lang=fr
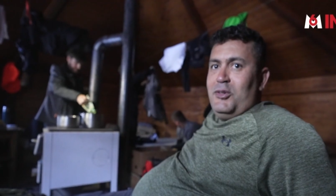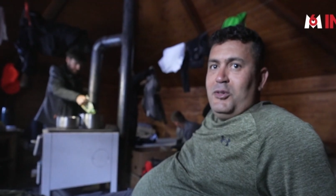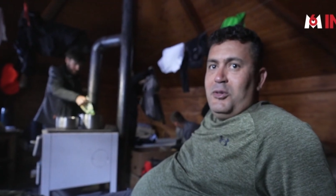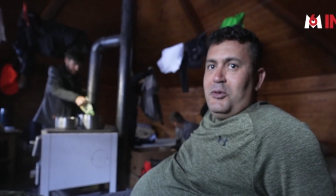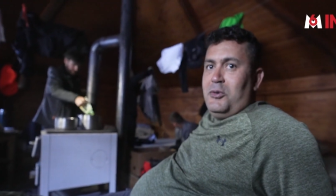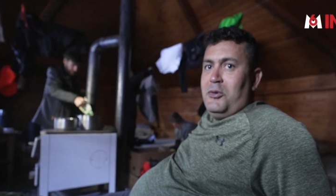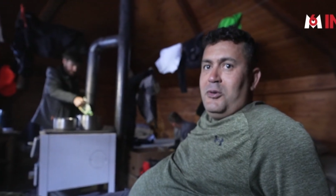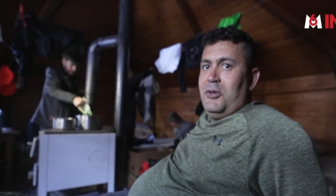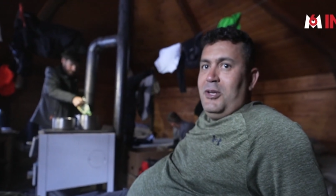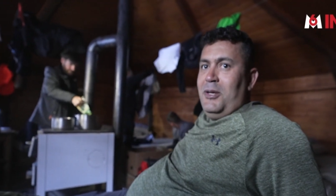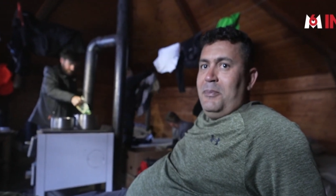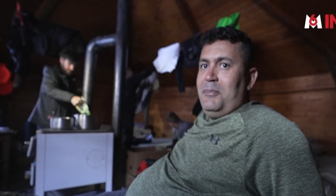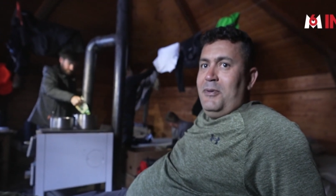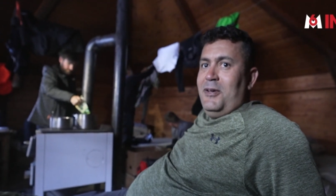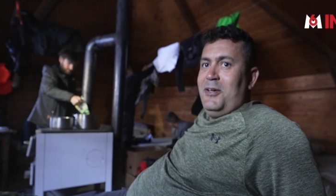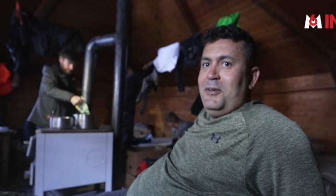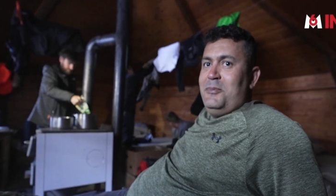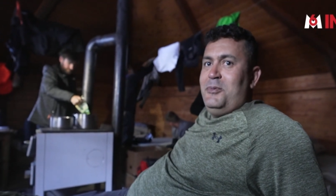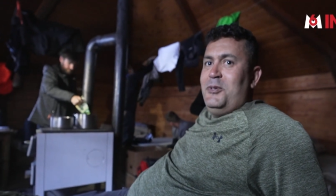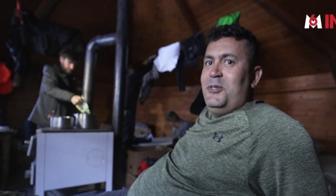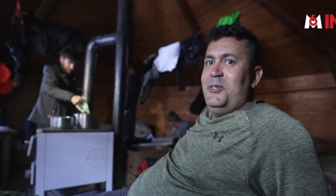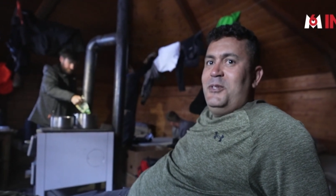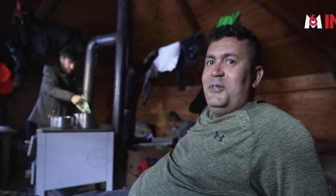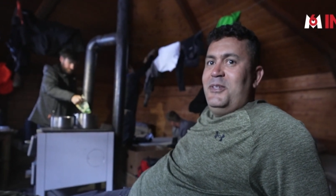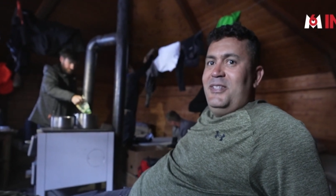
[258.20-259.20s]
Faut qu'on n'a pas
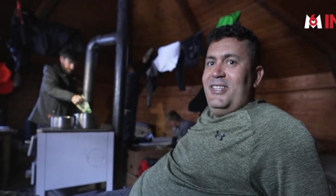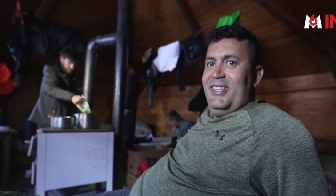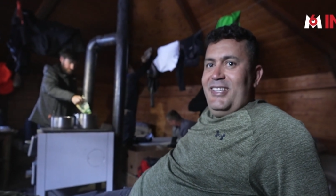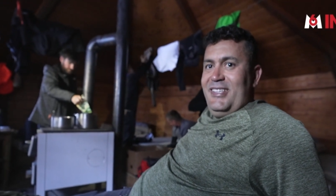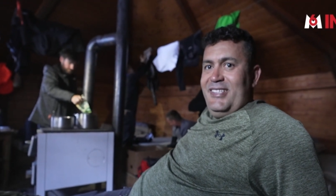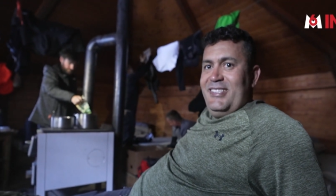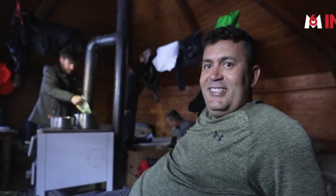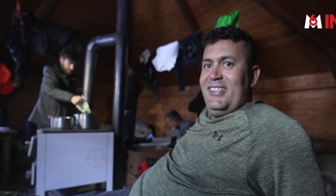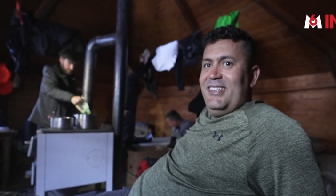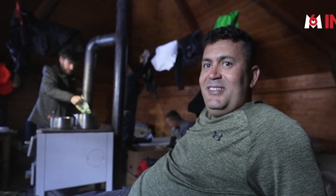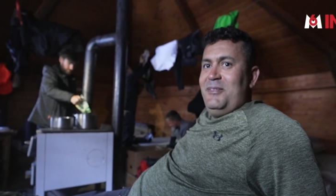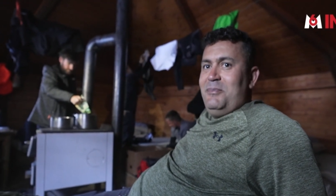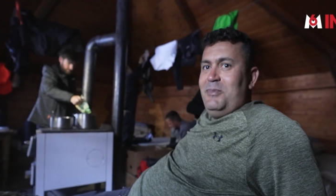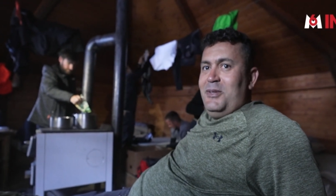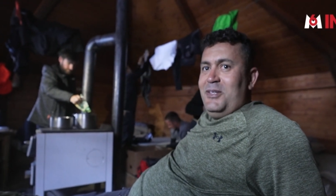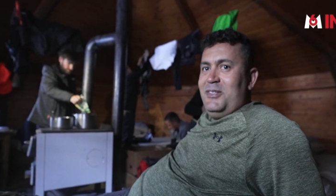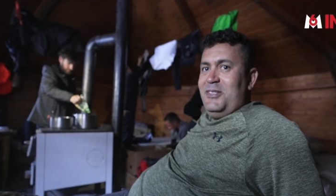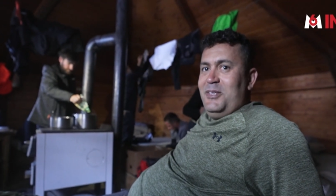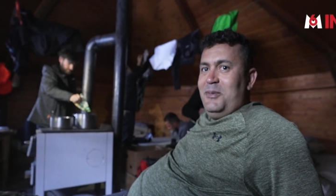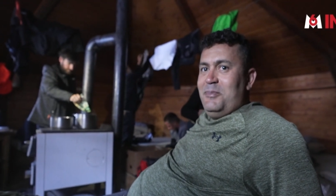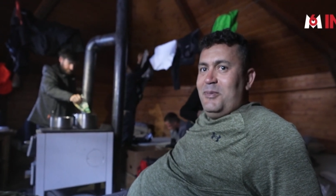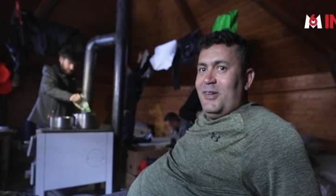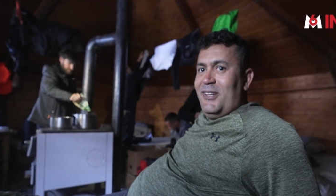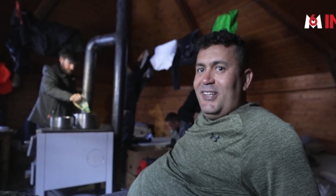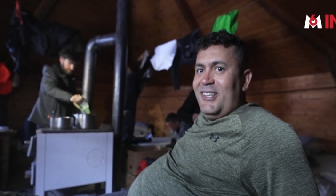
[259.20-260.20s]
abandonné, c'est le
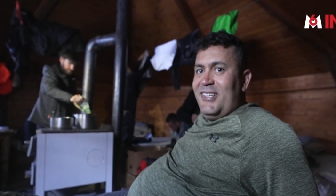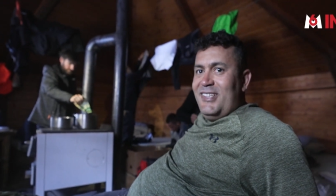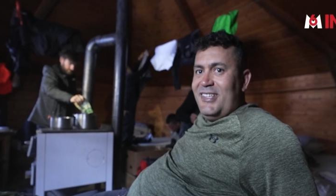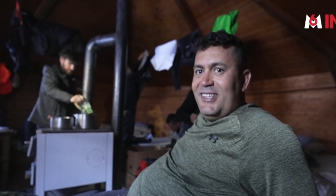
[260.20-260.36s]
principal.